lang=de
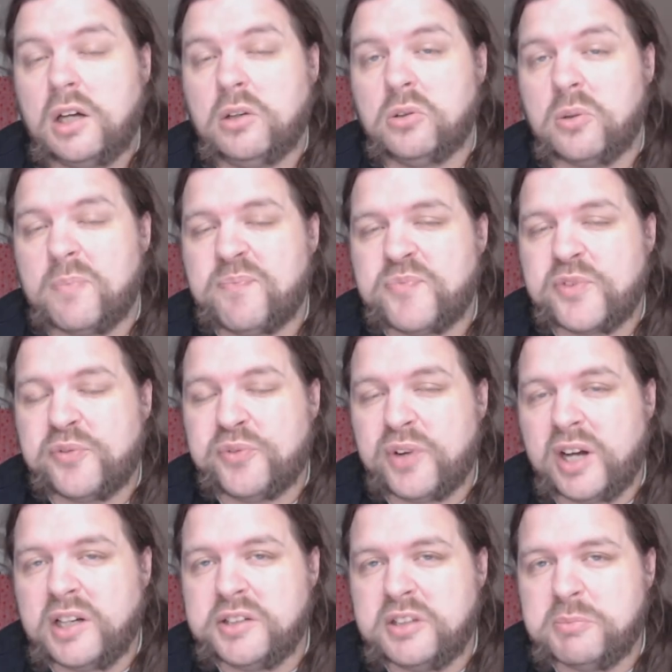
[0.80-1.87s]
Hallo,
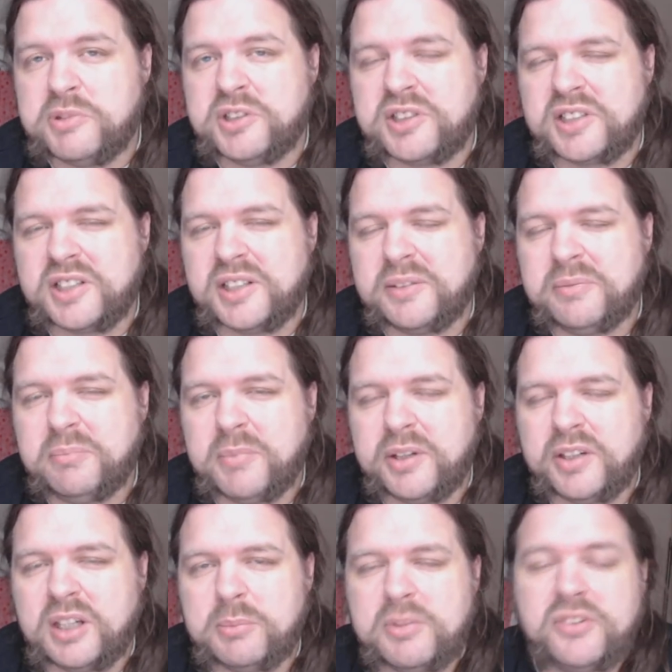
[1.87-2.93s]
für alle, die mich nicht kennen,
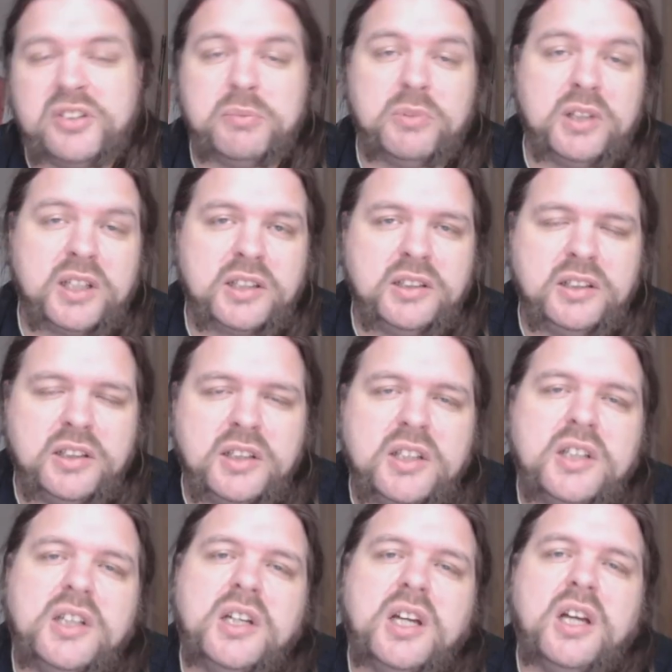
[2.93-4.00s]
mein Name ist Simon Lange
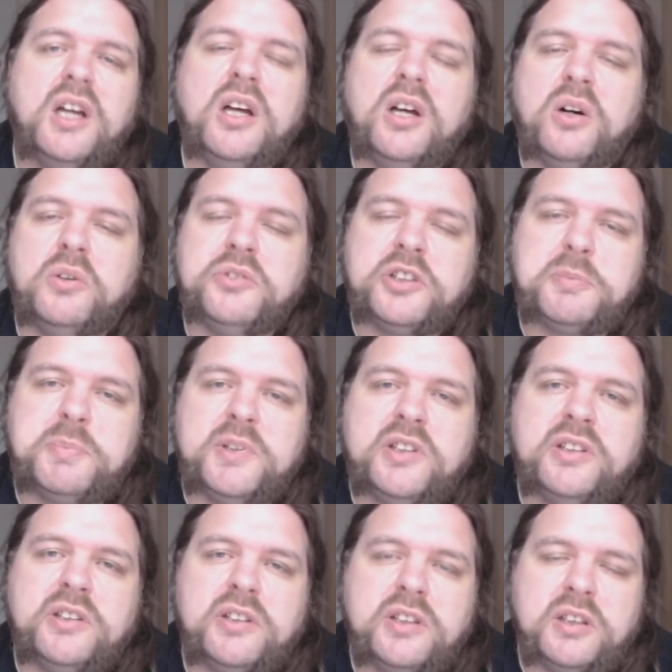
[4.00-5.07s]
und ich
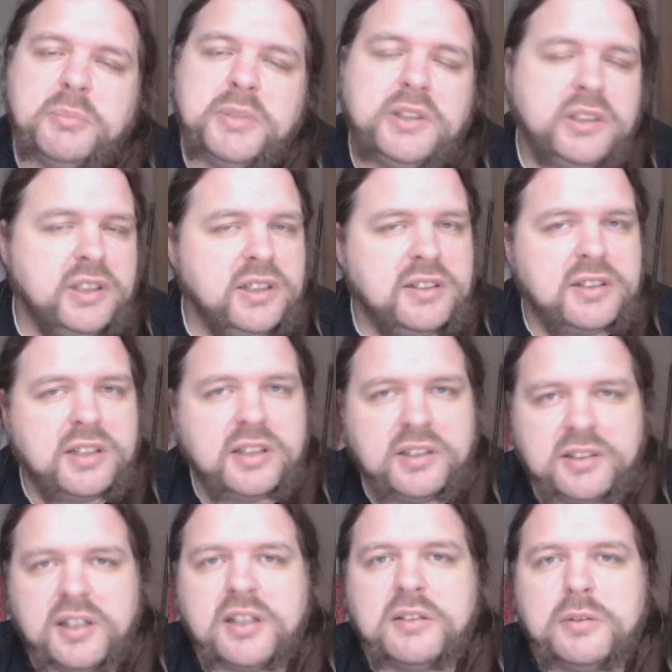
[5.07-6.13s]
bin äh, Mitglied
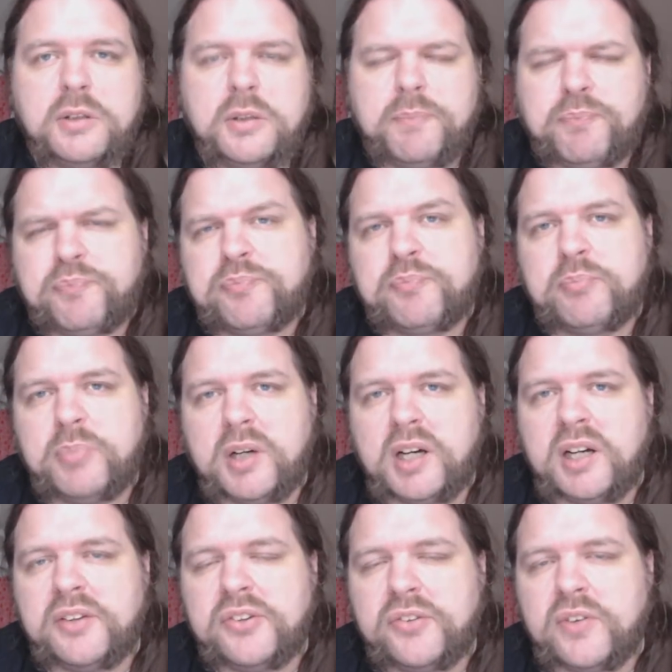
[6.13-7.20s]
seit
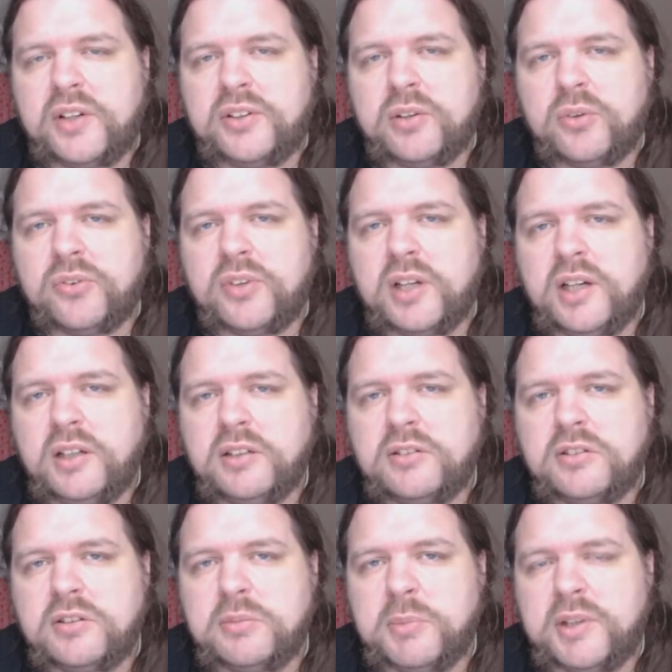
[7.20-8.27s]
bereits
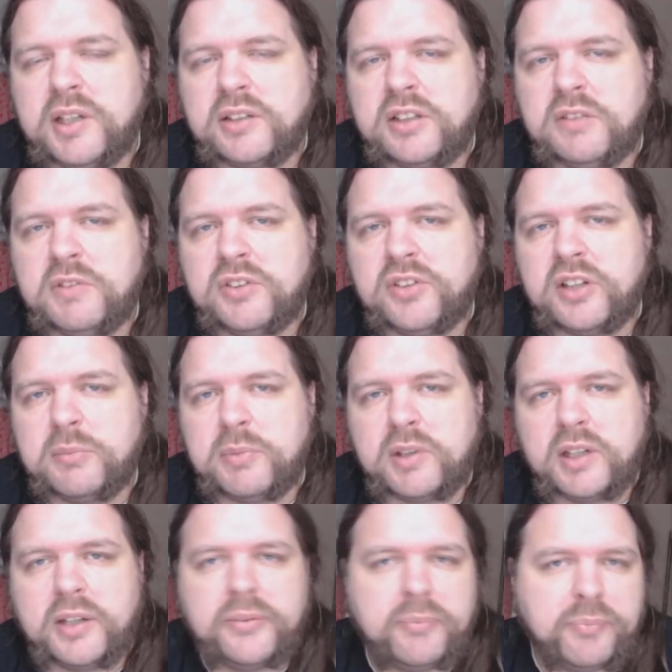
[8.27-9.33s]
2008. Meine aktive Zeit
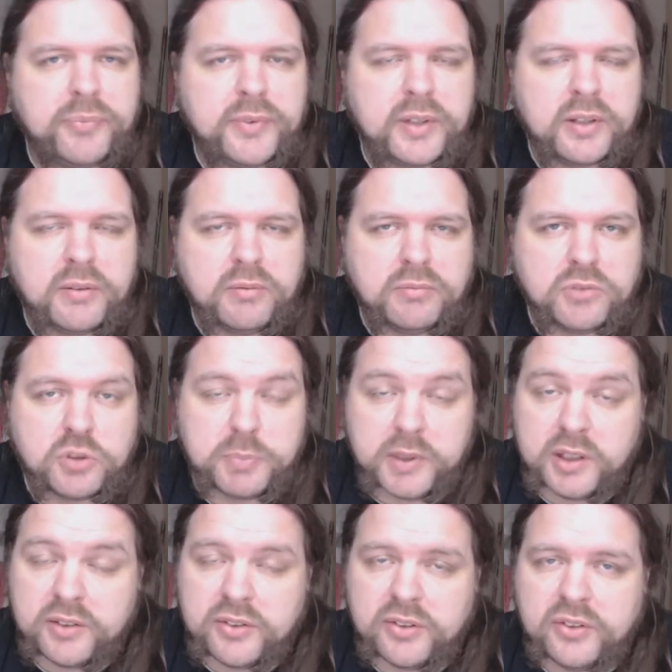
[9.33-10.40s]
begann
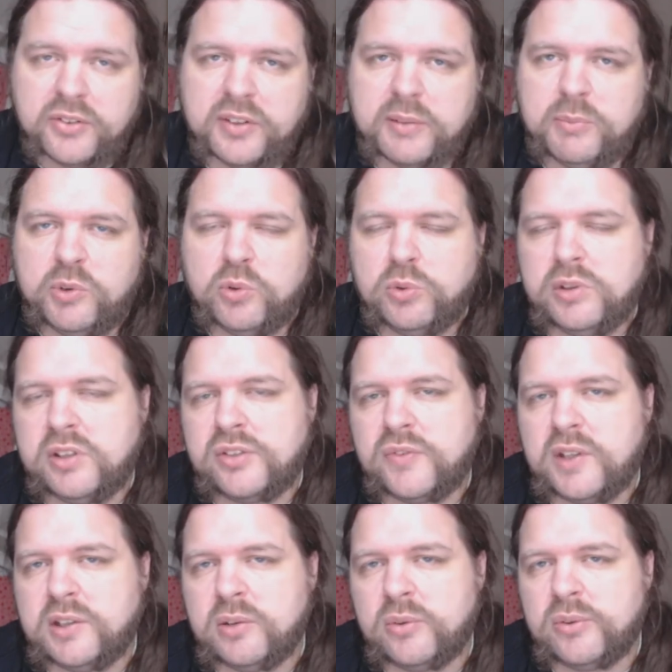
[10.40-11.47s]
spätestens im Juni
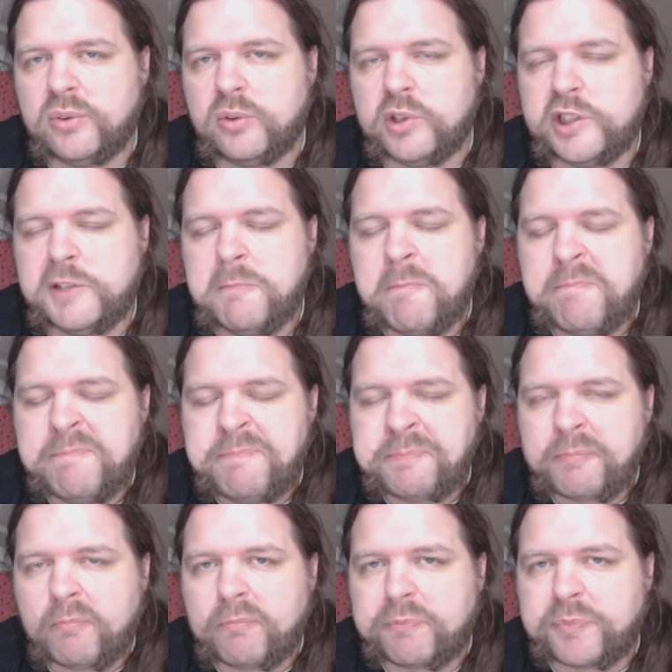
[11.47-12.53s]
2009 und
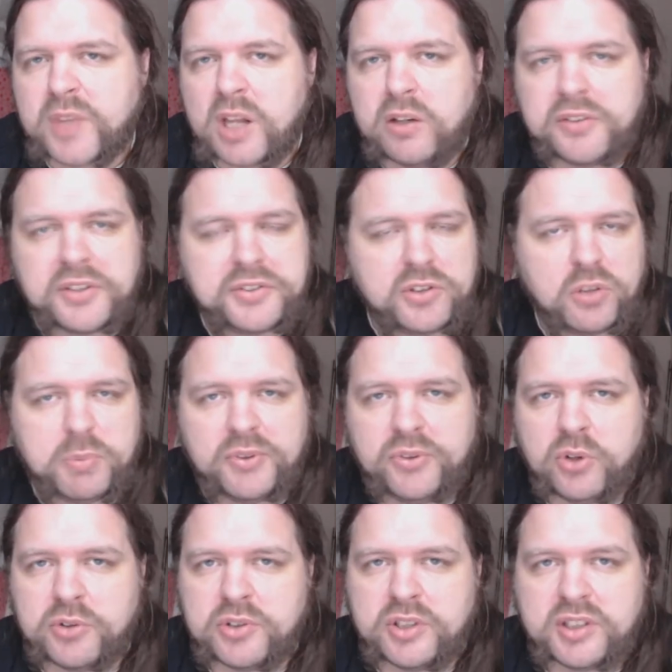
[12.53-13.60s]
das hat sich auch
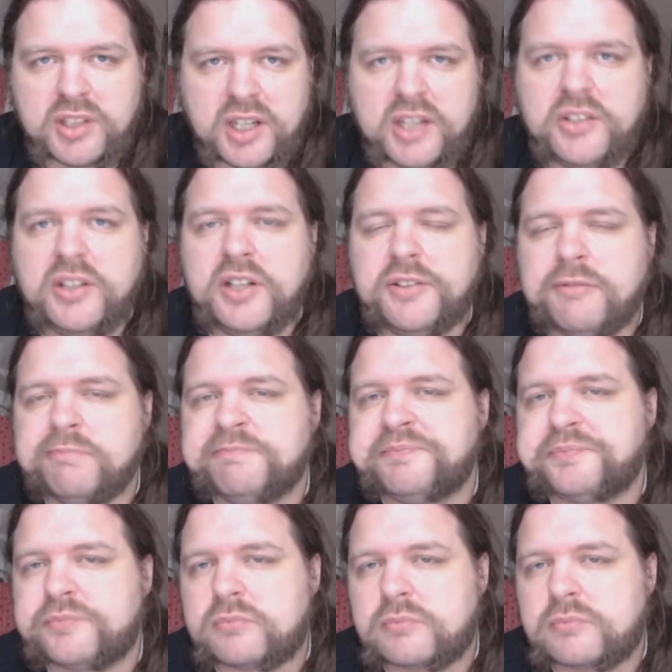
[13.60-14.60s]
bis heute nicht geändert.